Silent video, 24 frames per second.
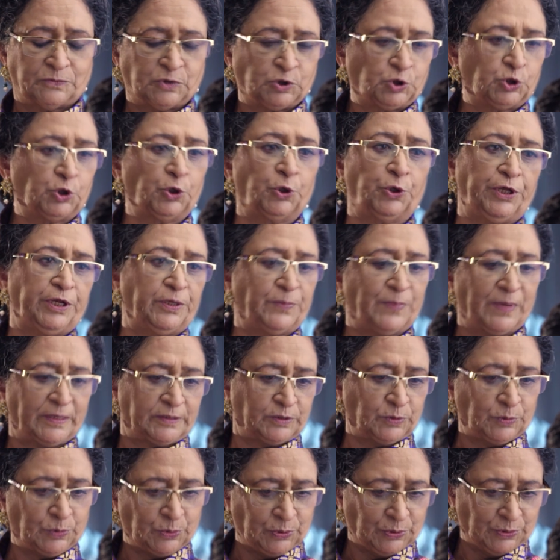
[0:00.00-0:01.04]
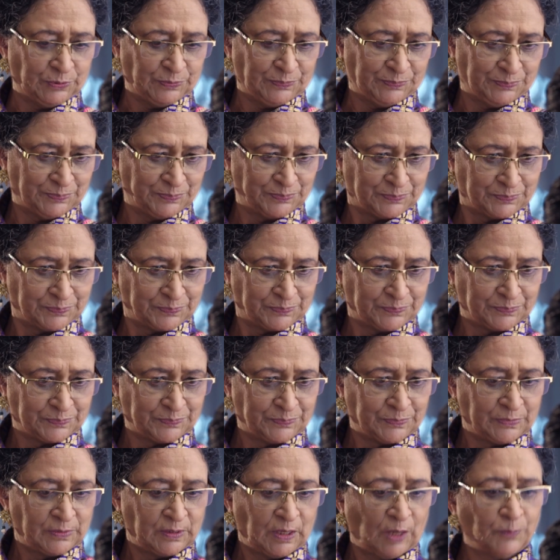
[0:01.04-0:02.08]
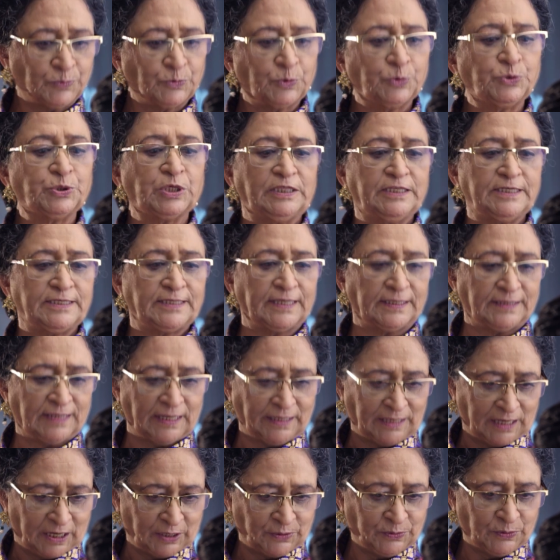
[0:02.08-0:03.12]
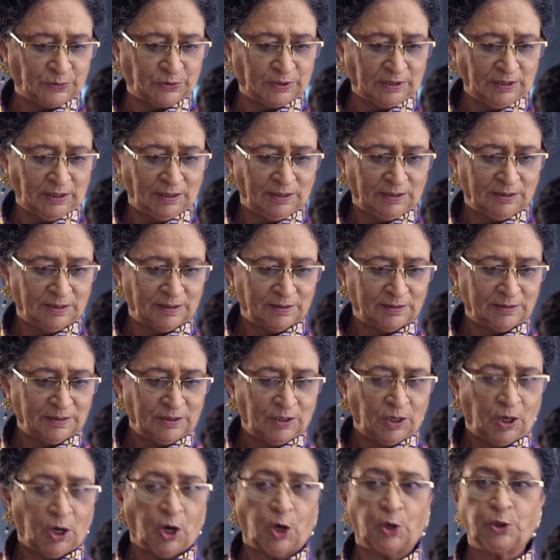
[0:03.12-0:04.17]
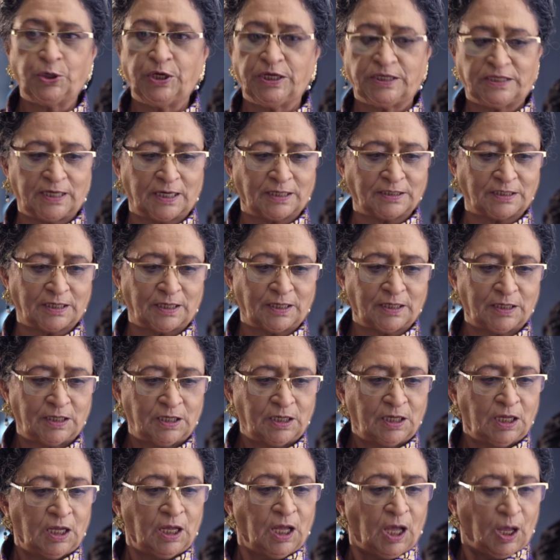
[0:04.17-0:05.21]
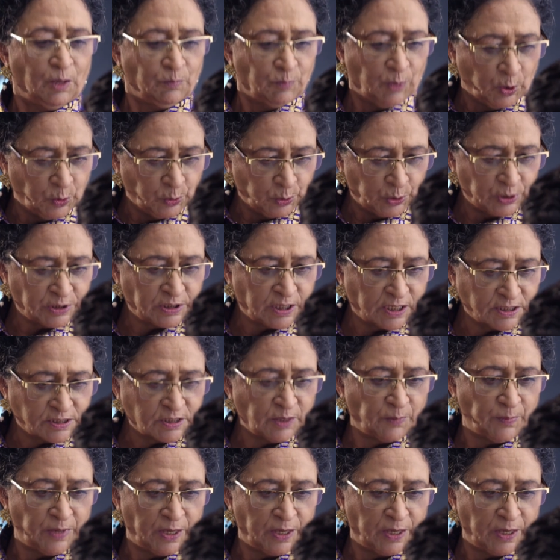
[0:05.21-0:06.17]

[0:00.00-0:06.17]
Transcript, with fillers: وهلأ انسى الموضوع قوم جهز حالك روحي ونزل لتحت مو بقيان شي